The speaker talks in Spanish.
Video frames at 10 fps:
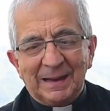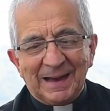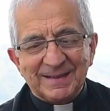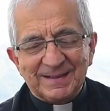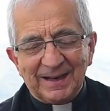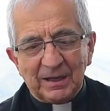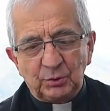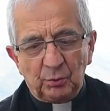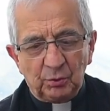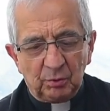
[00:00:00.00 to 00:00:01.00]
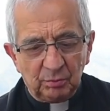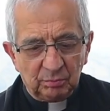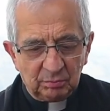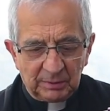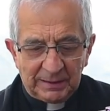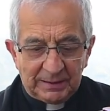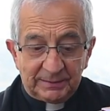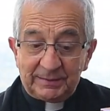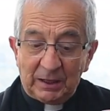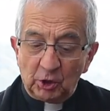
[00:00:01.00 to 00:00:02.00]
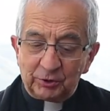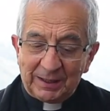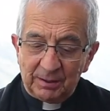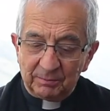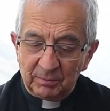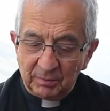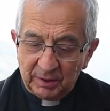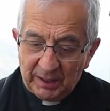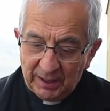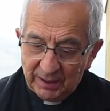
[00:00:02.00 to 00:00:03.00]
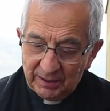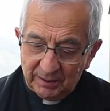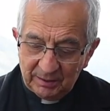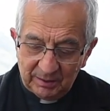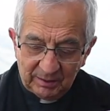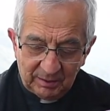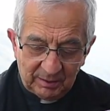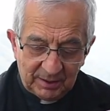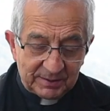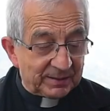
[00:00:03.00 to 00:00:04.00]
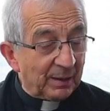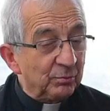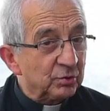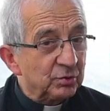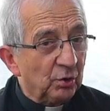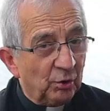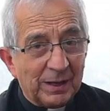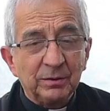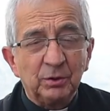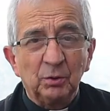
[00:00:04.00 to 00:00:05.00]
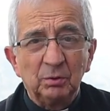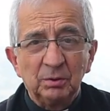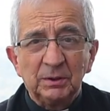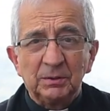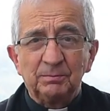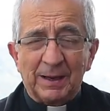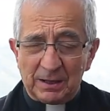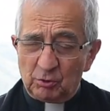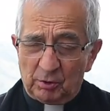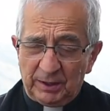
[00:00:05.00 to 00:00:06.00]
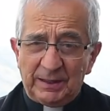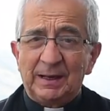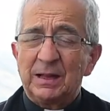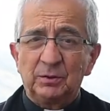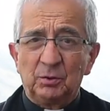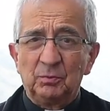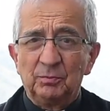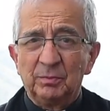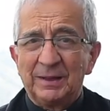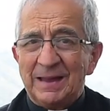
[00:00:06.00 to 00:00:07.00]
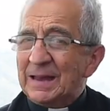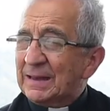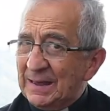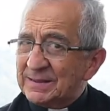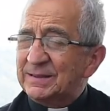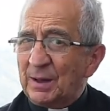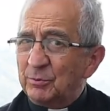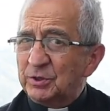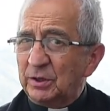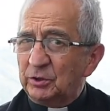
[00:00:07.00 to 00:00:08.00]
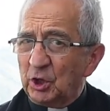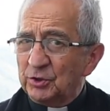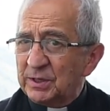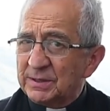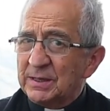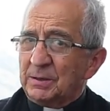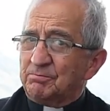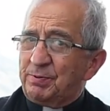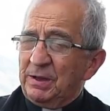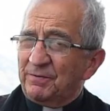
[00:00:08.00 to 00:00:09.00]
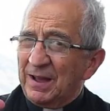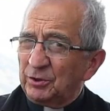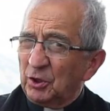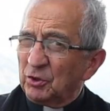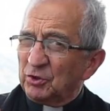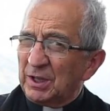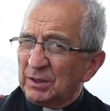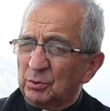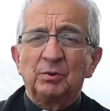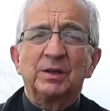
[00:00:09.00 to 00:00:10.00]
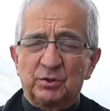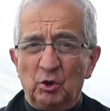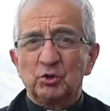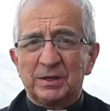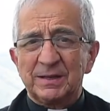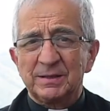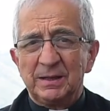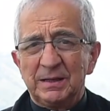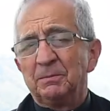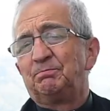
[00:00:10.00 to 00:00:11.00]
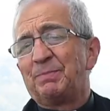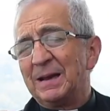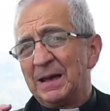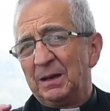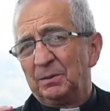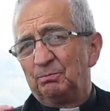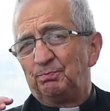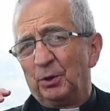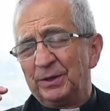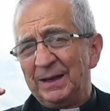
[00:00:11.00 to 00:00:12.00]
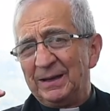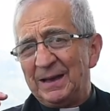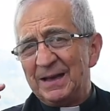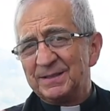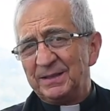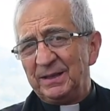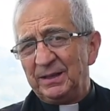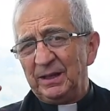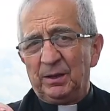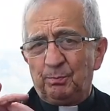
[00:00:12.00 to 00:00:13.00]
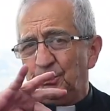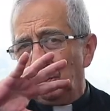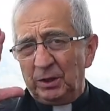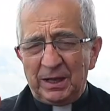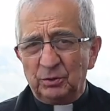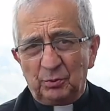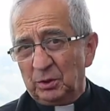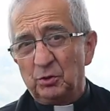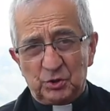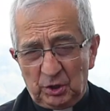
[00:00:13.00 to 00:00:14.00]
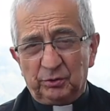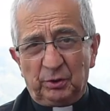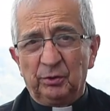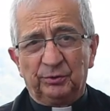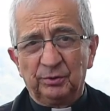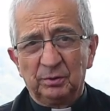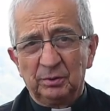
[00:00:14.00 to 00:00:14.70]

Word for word: Hacer ayuno denota que estamos orando para corregir algo, que estamos entonces privándonos de algunas cosas para poder así ir puriendo en nosotros